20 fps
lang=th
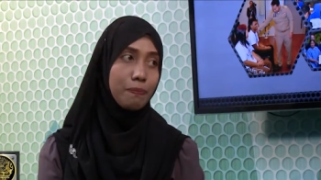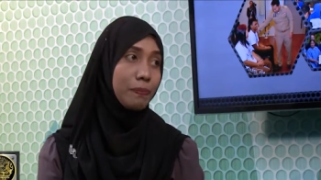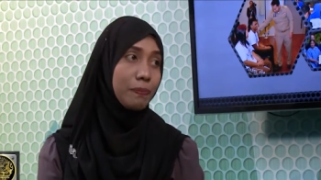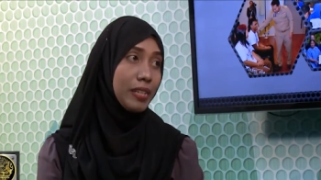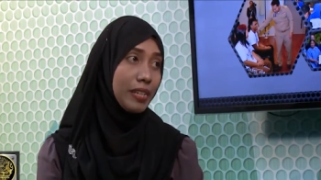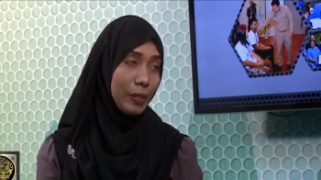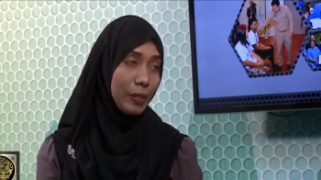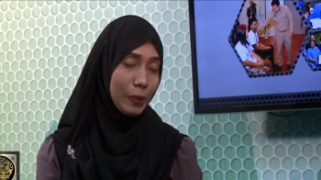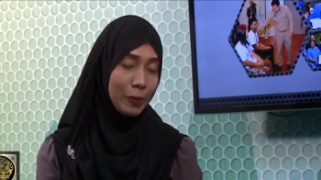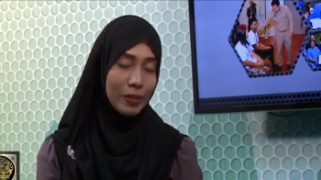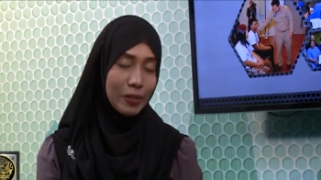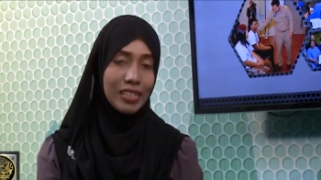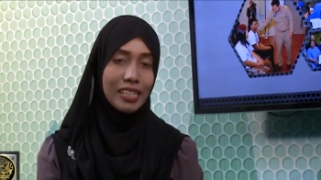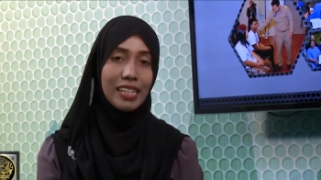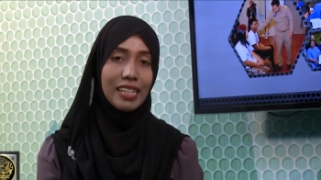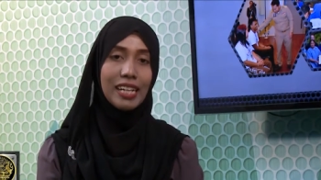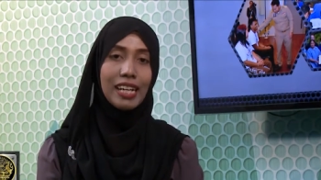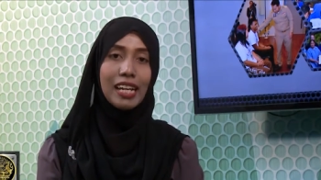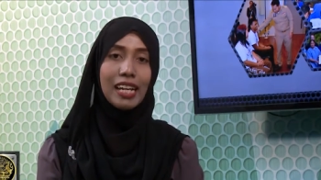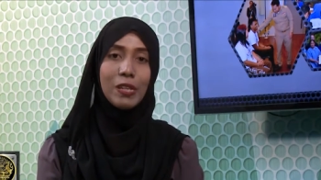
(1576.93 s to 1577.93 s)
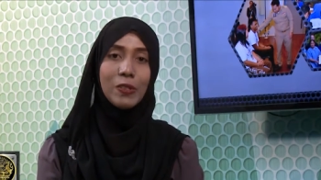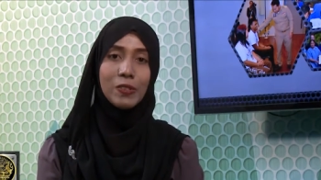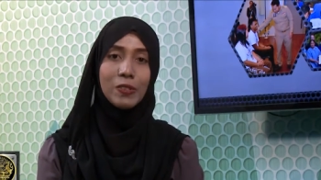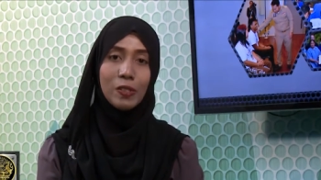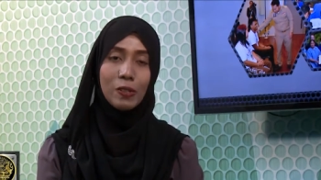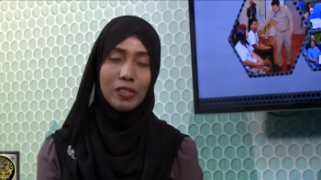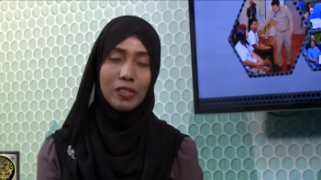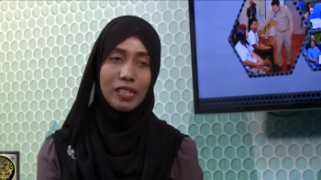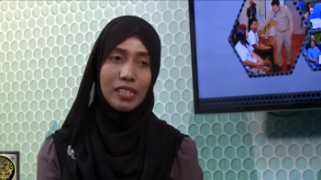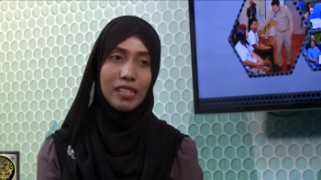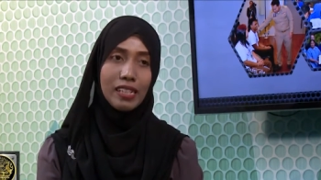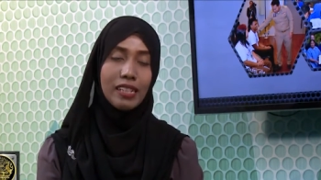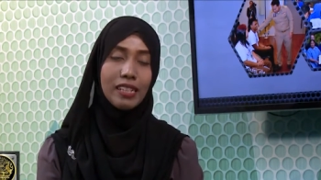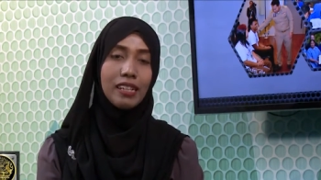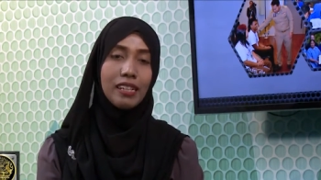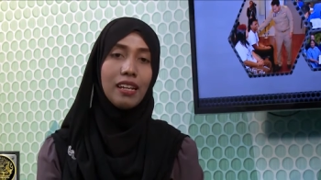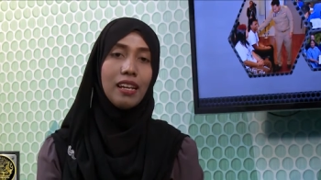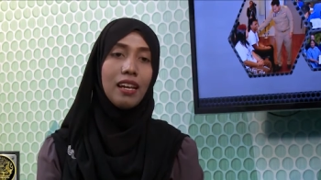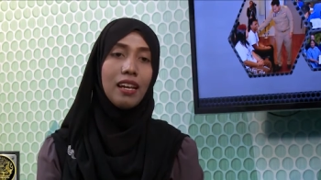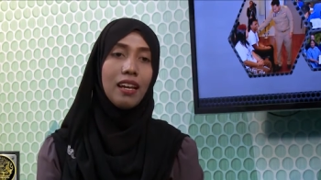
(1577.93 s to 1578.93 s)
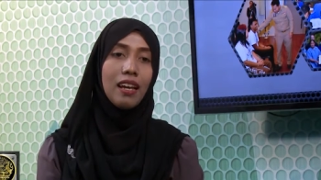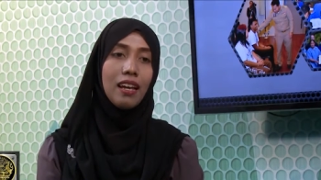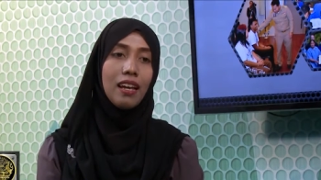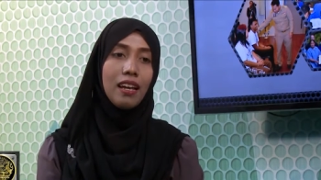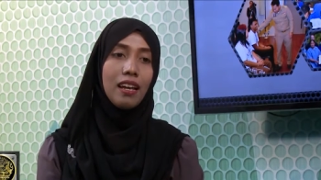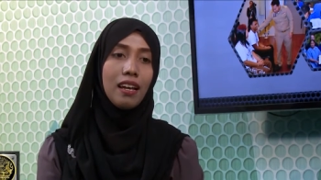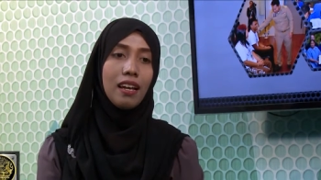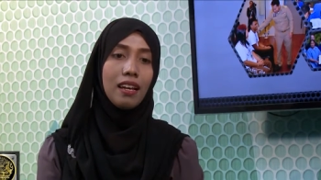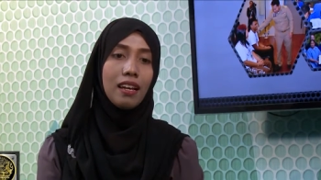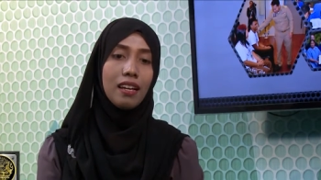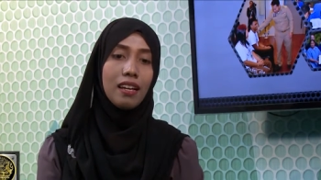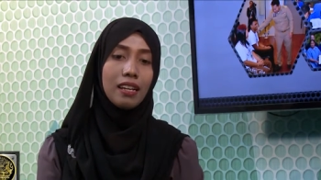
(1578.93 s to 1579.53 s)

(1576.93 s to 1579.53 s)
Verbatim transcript: พี่อีกคนหนึ่งนะคะอยู่ช่องที่1